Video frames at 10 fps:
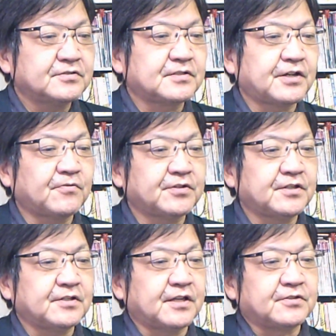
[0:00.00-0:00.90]
菅
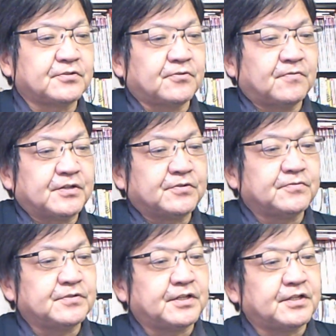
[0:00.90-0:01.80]
義偉首相は
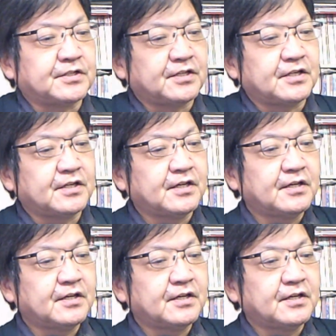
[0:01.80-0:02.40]
12日、